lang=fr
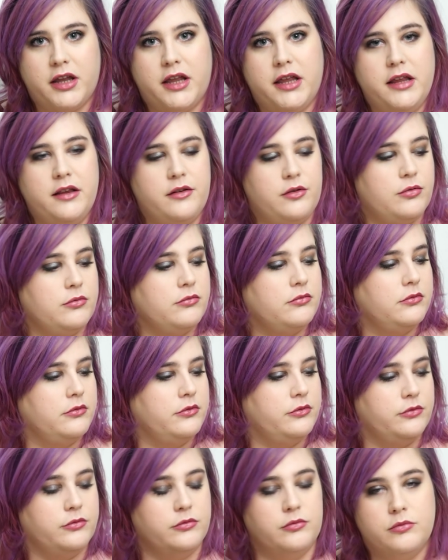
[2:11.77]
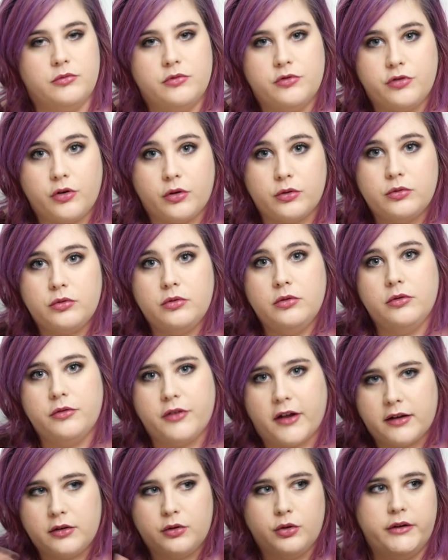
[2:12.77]
qui sont vendus,
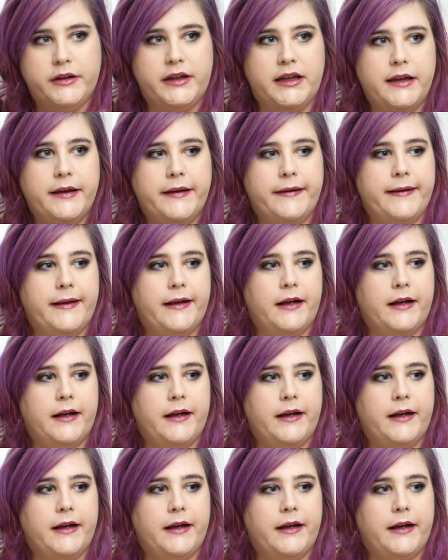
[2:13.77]
enfin donnés,